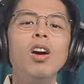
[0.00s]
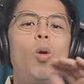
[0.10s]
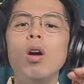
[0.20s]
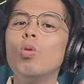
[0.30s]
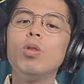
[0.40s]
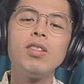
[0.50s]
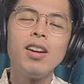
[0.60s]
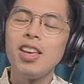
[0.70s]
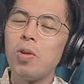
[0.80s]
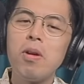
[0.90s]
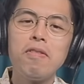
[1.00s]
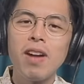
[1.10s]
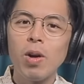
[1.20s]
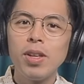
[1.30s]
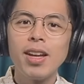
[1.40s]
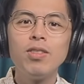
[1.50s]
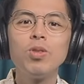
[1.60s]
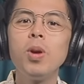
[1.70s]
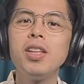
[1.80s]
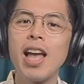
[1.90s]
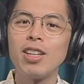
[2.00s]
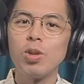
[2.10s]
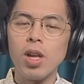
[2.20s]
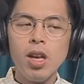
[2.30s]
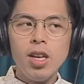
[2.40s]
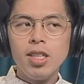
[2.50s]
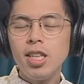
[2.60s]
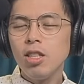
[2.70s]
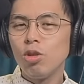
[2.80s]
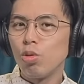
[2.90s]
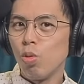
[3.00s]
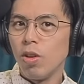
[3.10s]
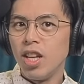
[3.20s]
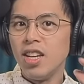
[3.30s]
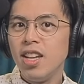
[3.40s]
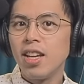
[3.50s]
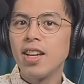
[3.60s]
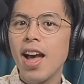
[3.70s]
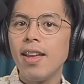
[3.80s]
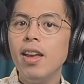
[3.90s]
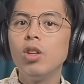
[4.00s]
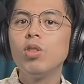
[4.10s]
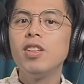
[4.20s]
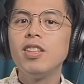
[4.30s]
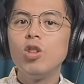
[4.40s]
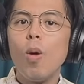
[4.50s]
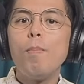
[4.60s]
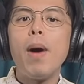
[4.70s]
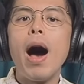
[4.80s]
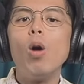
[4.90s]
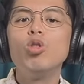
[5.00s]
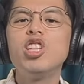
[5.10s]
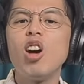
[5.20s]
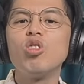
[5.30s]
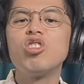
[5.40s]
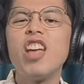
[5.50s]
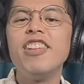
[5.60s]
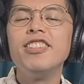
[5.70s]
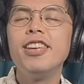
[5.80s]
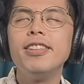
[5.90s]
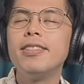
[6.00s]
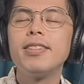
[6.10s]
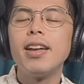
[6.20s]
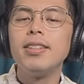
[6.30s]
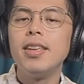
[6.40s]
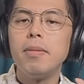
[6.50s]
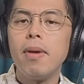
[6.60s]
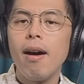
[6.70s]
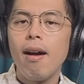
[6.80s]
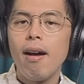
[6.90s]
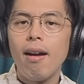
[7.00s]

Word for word: 黄国昌也会发挥他最拿手的线索连连看，对着镜头咆哮三天三夜吧。